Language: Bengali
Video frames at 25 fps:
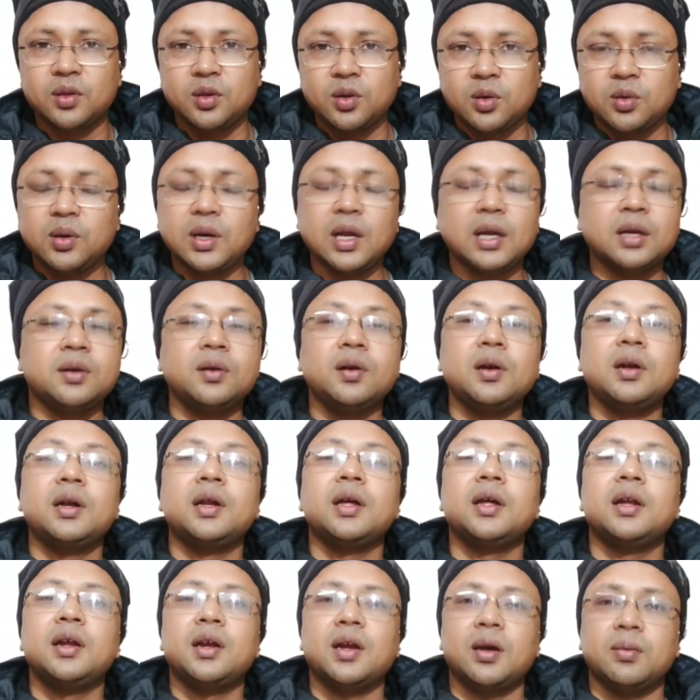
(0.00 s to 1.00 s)
যখন অ্যান্ড্রয়েড
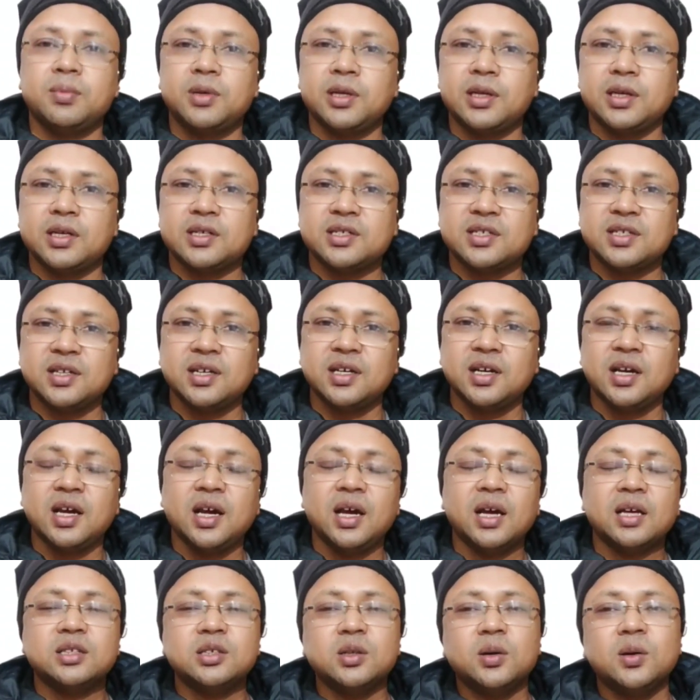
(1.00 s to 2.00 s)
টেনের আপডেট আসে
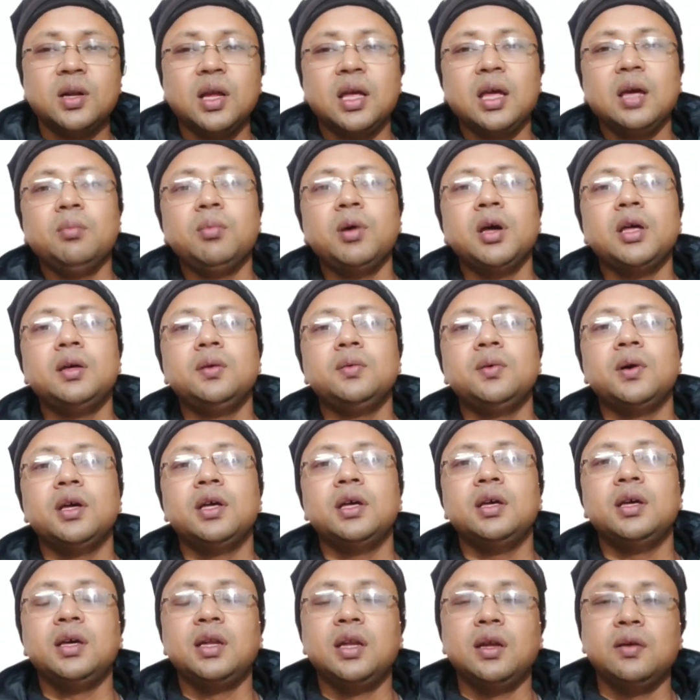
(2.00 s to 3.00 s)
যখন
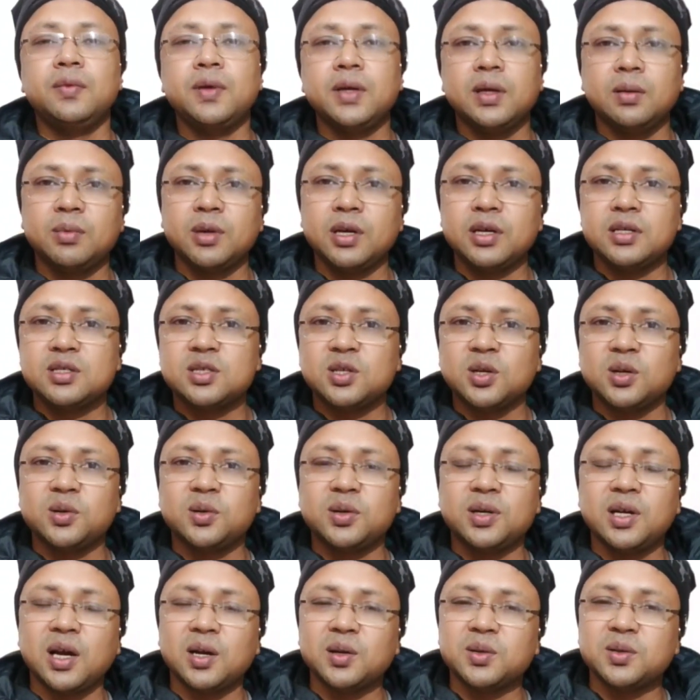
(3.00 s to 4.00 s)
ওয়াই ইলেভেন আমরা ইনস্টল
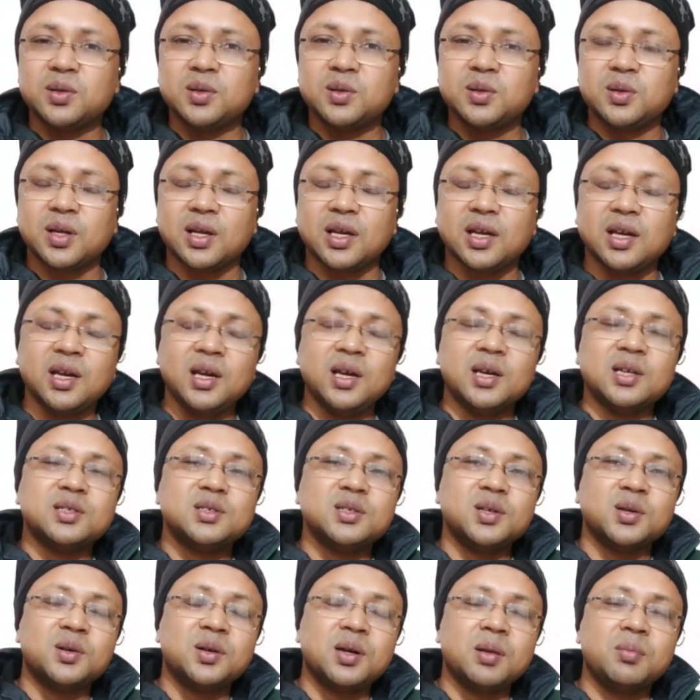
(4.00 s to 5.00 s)
করি আনন্দ করে
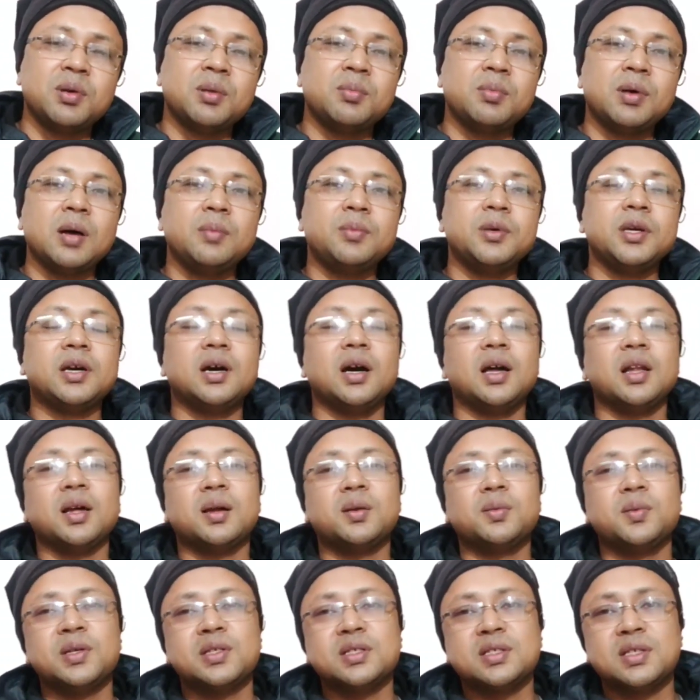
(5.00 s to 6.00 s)
যখন আমরা ভাবি
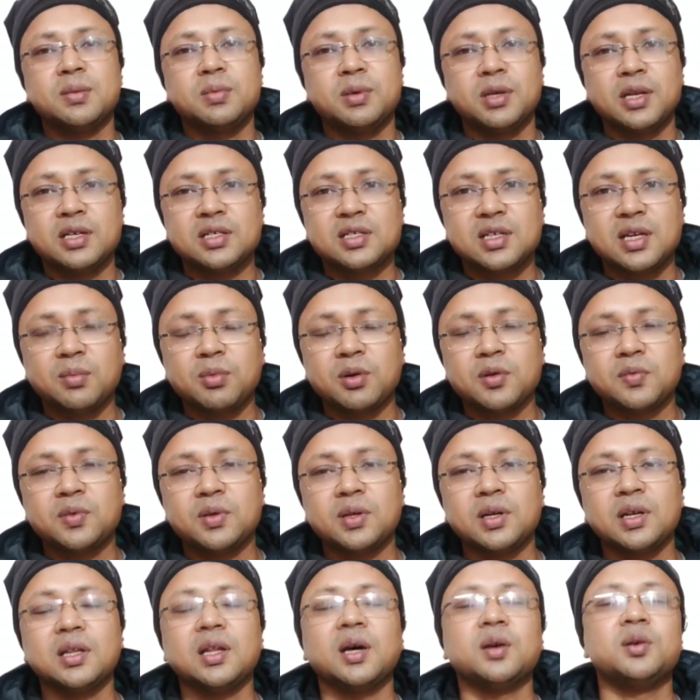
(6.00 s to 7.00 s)
কালার ওয়াইজ সেভেন আসলে আমার
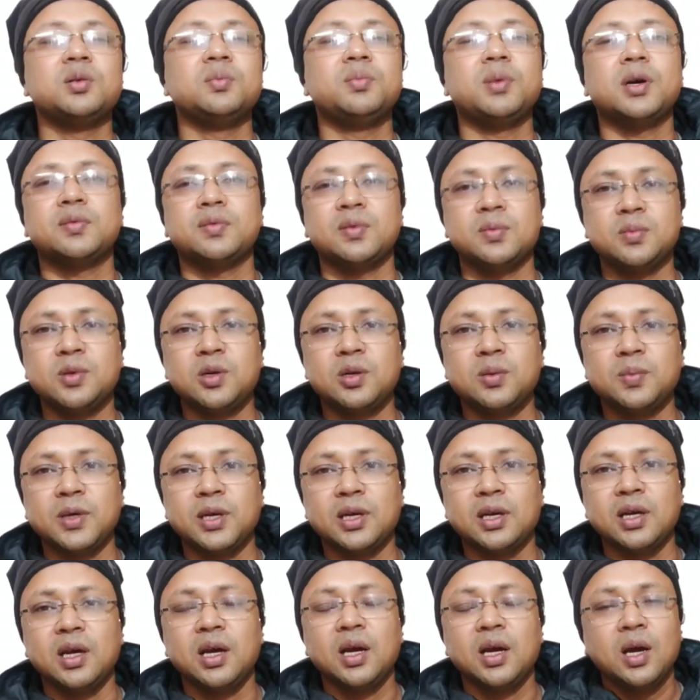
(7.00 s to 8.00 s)
ফোনটা দারুণ পারফর্ম
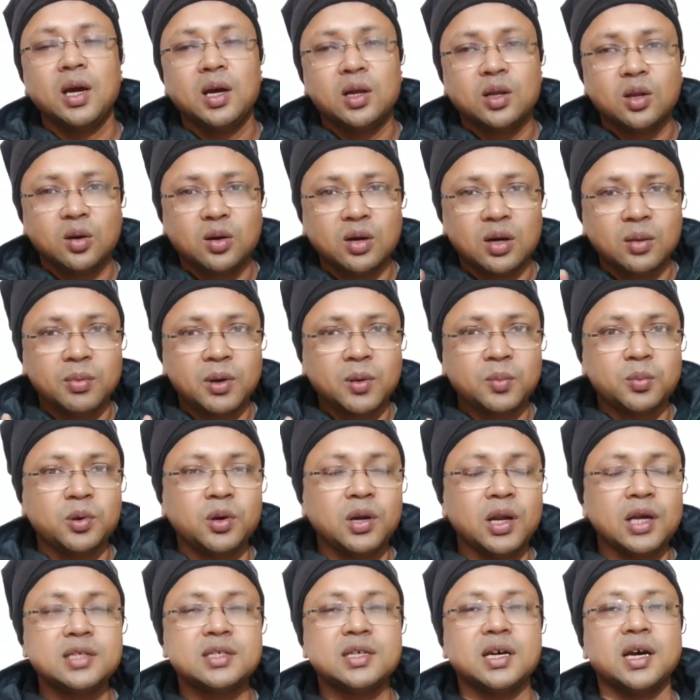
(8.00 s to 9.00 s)
করবে তখন আমরা
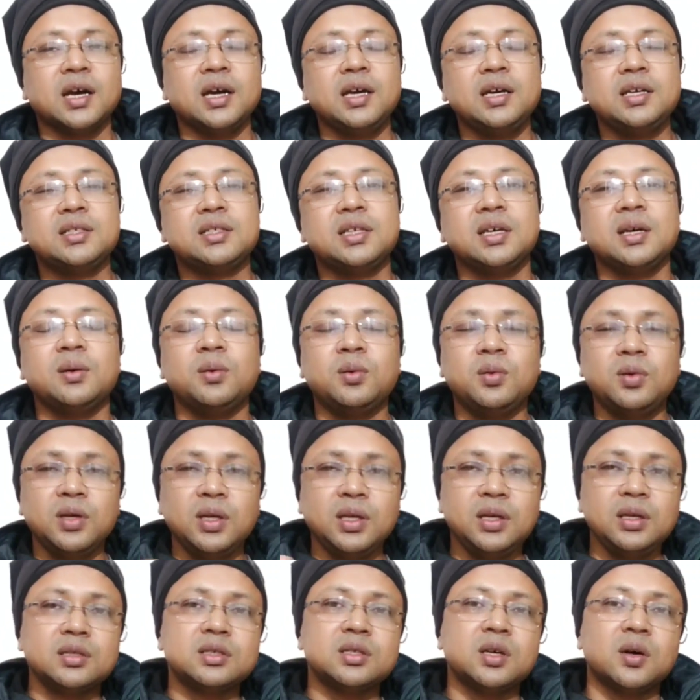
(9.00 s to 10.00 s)
ভুলে যাই যে
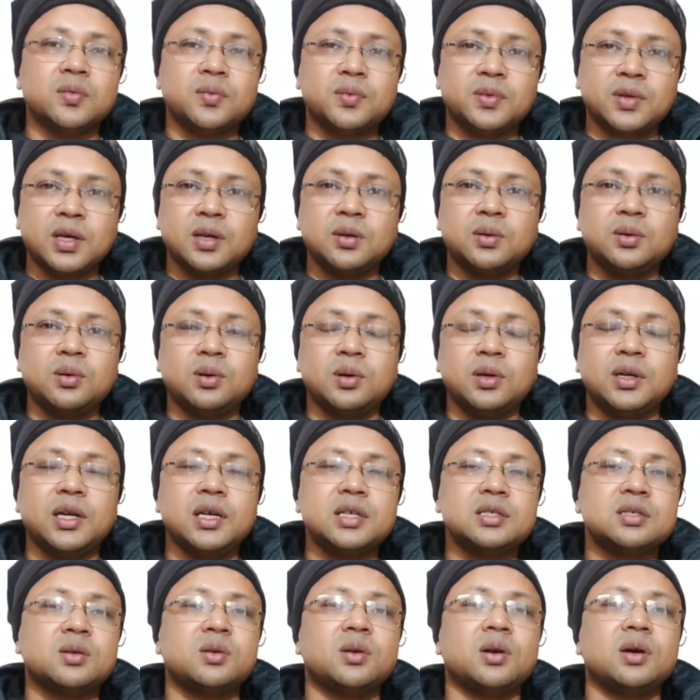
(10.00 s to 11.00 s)
ওই সফটওয়্যারগুলো
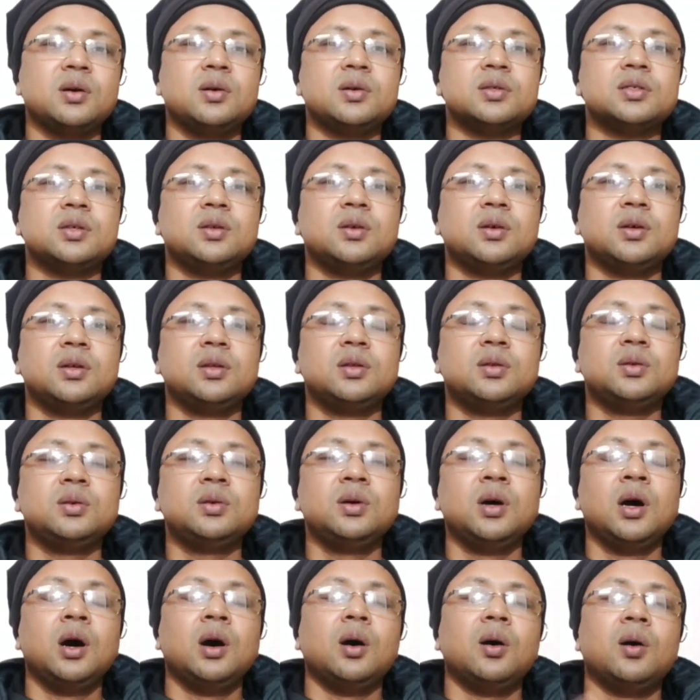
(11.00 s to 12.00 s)
টেস্ট করা হয়েছিল কিন্তু
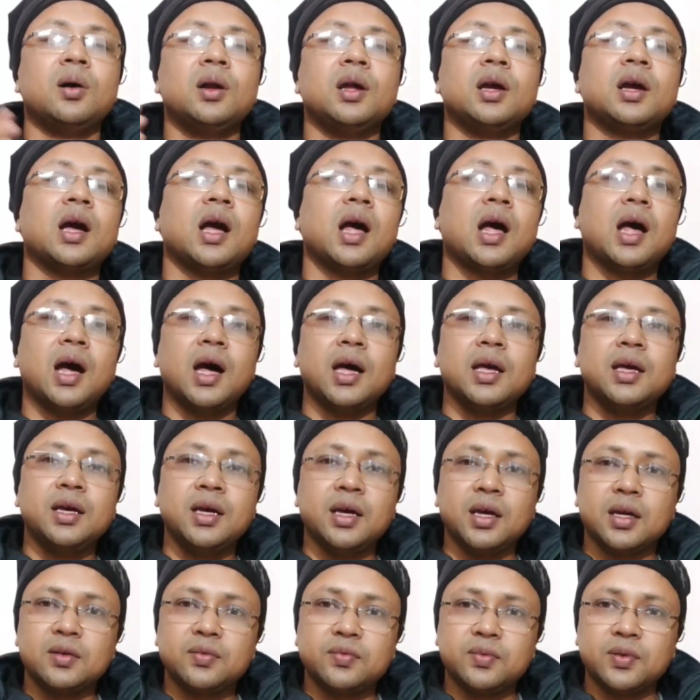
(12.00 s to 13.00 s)
অনেক হাই
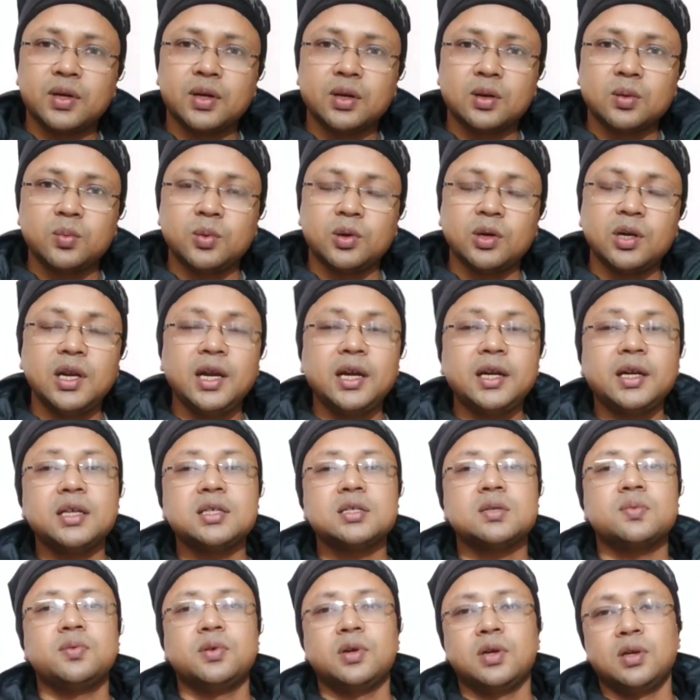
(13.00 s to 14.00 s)
এন্ড ফোনের ওপর
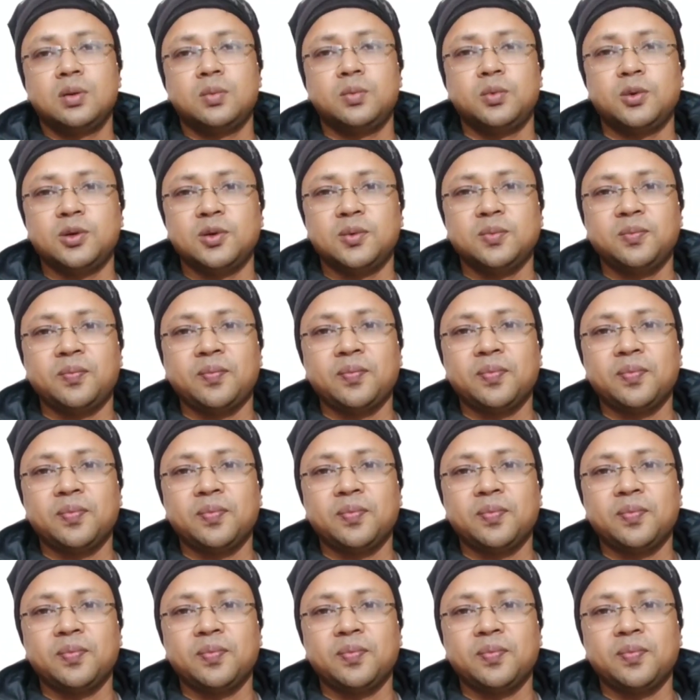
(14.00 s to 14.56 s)
লেটেস্ট ফোনের ওপর